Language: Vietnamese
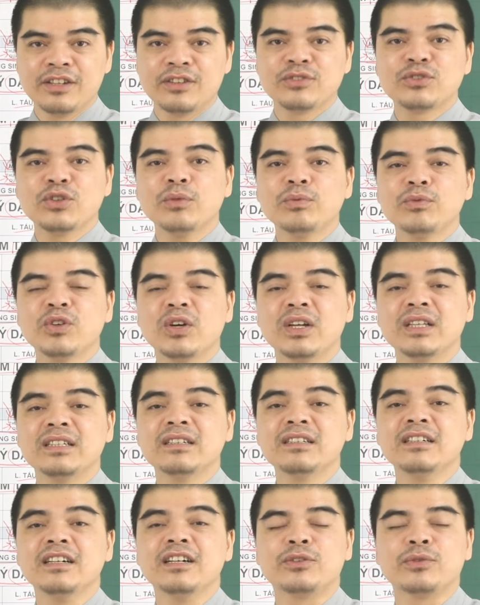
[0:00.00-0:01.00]
giúp cho
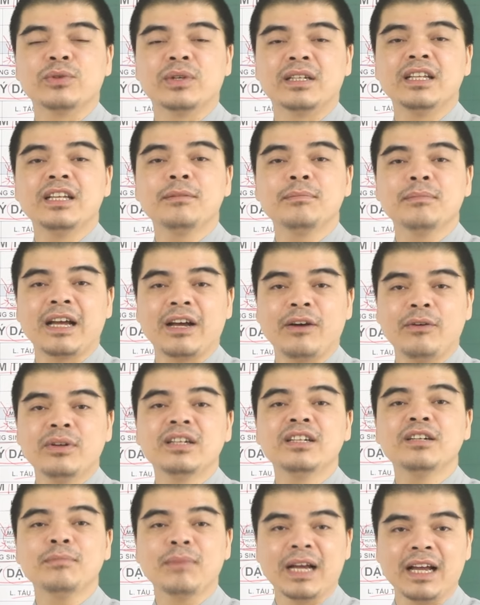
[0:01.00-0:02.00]
những người tuổi Đinh Mão
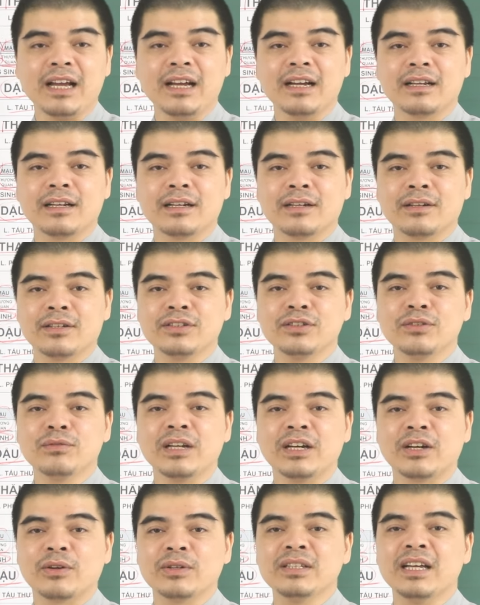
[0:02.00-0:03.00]
nữ mạng nói chung
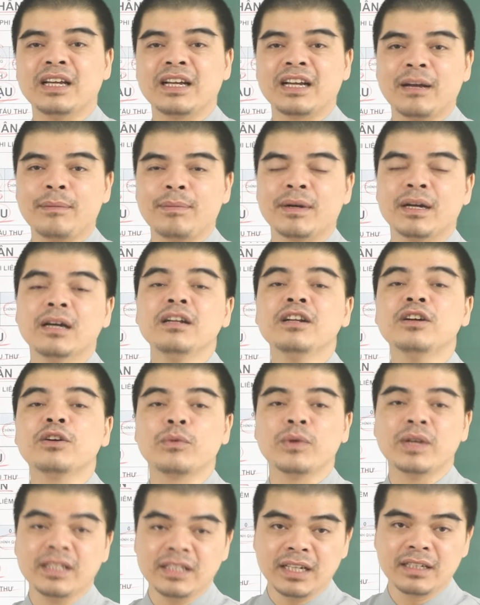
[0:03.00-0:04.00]
là có thể gặp gỡ được
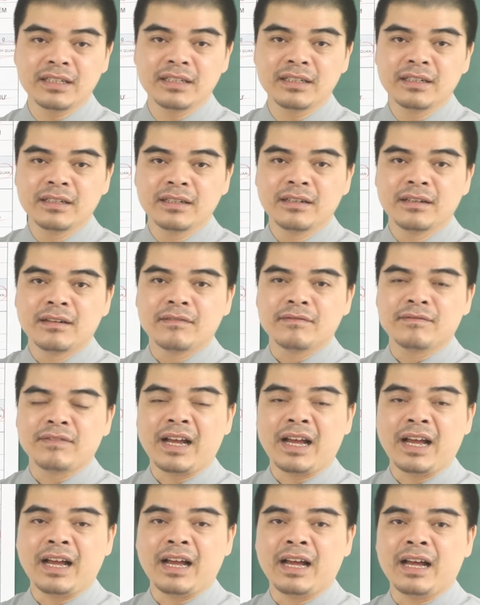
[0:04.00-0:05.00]
quý nhân
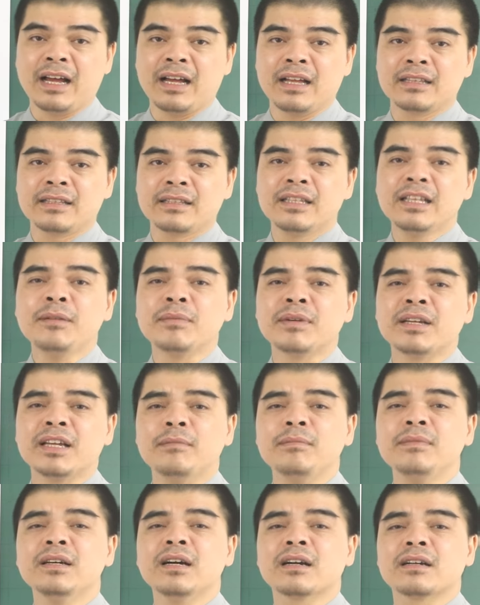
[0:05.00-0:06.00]
và tìm
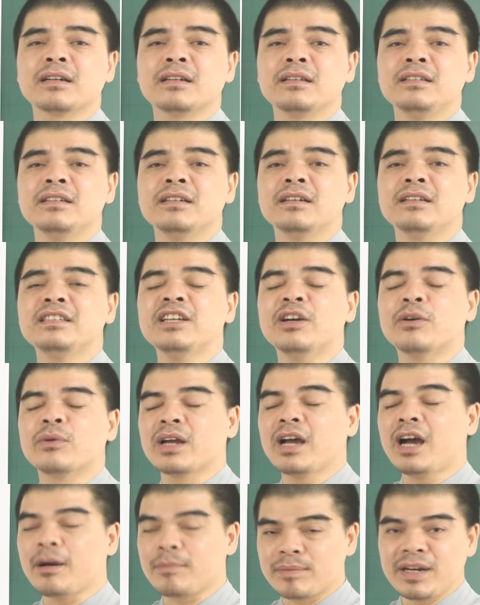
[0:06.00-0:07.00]
kiếm được nhiều
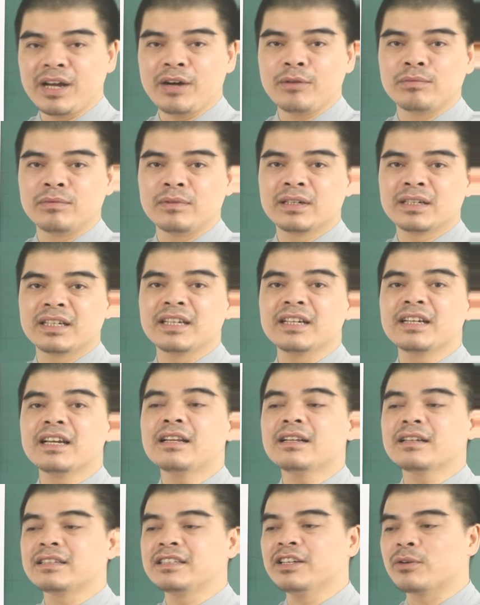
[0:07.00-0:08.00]
cái hợp đồng, ký
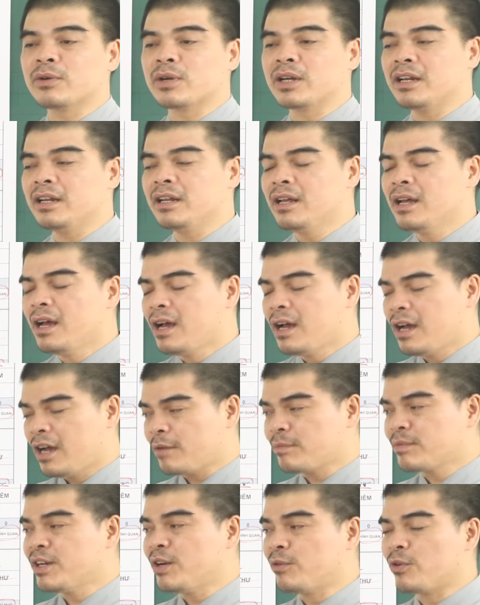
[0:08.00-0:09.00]
kết được nhiều cái
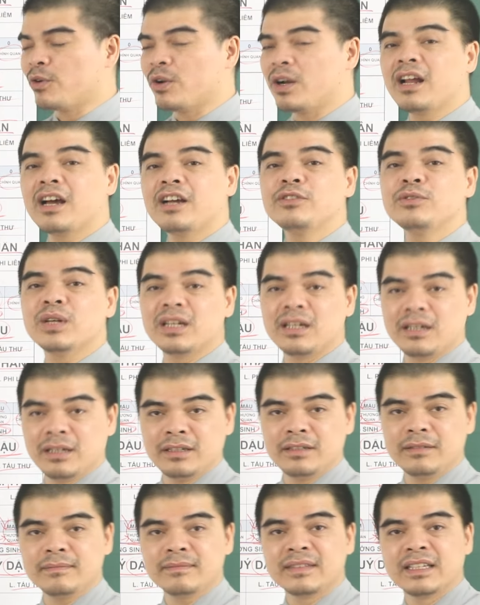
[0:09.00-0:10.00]
hợp đồng có lợi nhuận
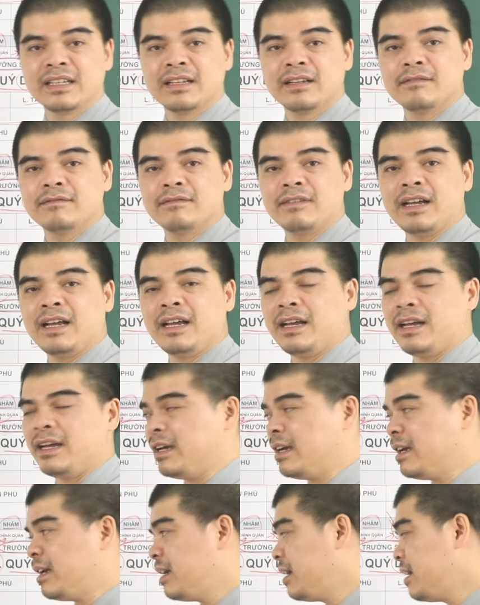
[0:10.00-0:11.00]
lớn.
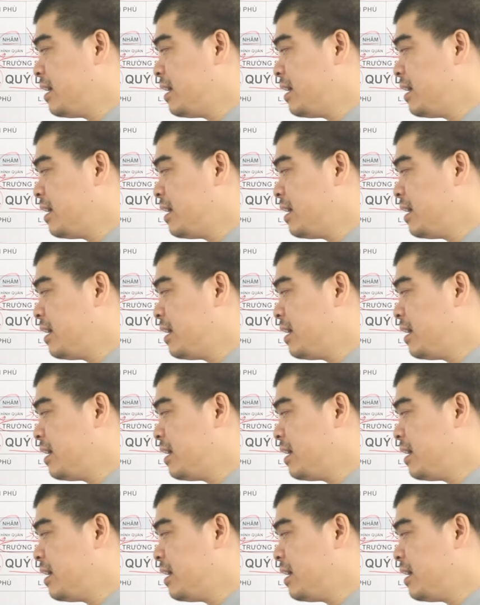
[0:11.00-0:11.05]
Và